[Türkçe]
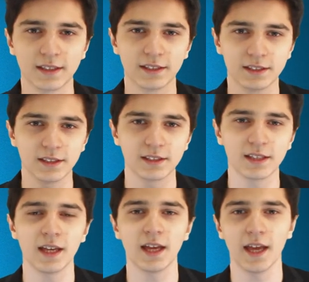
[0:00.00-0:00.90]
hızı ise
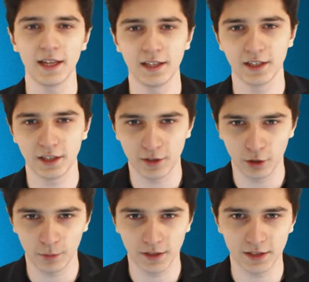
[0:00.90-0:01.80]
57 km
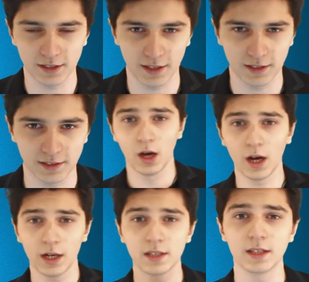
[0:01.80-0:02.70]
saattir.
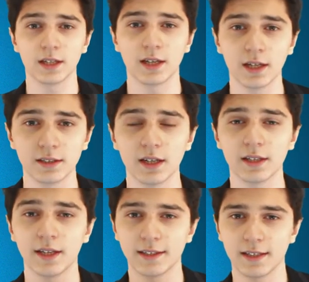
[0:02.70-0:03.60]
Ayrıca kaydırağın
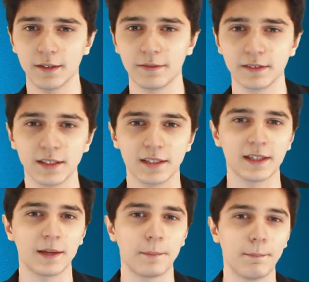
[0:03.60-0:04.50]
etrafındaki
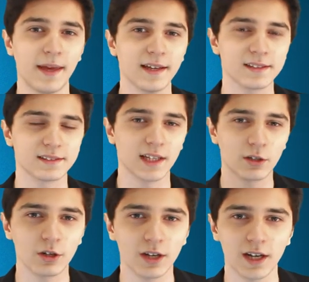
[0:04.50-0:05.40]
beyaz
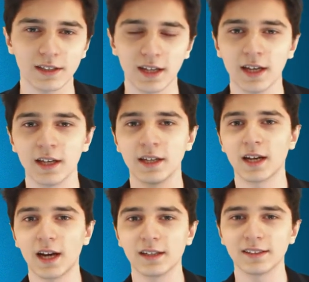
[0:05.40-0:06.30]
dekorlar da
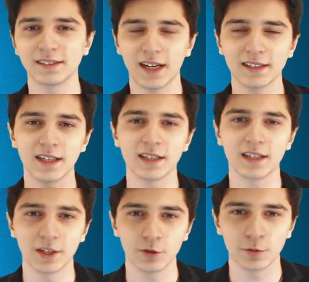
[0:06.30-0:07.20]
karlı dağdan
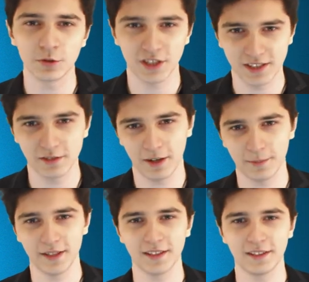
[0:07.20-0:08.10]
kayıyormuş hissi
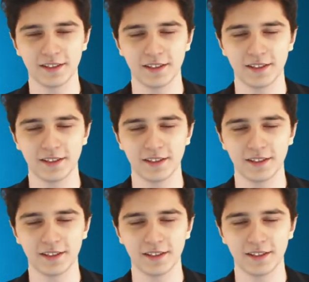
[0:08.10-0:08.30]
vermektedir.